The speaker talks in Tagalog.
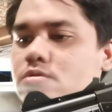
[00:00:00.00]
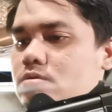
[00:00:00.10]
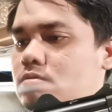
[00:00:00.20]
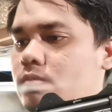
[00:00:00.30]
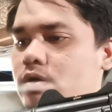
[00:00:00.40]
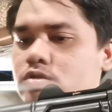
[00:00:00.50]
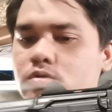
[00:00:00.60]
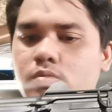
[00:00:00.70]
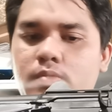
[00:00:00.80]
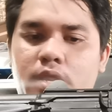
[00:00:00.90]
So, kung may
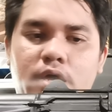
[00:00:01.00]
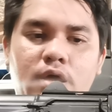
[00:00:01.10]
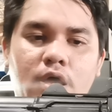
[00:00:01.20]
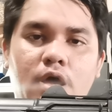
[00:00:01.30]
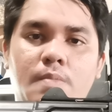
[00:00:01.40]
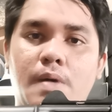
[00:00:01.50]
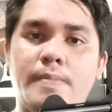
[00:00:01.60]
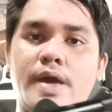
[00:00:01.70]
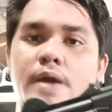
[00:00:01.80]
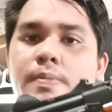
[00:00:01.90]
gusto bumili,
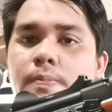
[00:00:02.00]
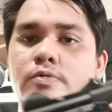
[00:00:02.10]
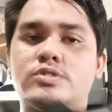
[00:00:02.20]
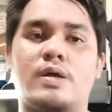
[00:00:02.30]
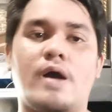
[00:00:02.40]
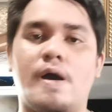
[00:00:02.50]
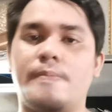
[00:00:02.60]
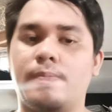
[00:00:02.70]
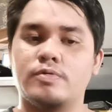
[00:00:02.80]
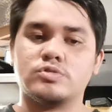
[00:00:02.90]
mamaya ipopost na, ah,
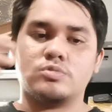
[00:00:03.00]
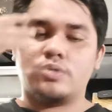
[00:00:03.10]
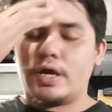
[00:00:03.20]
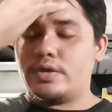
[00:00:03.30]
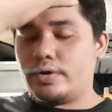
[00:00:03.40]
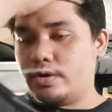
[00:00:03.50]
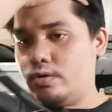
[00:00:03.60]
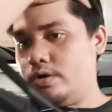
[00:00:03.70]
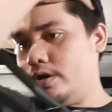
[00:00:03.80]
ipopost ko kung kayo na kayo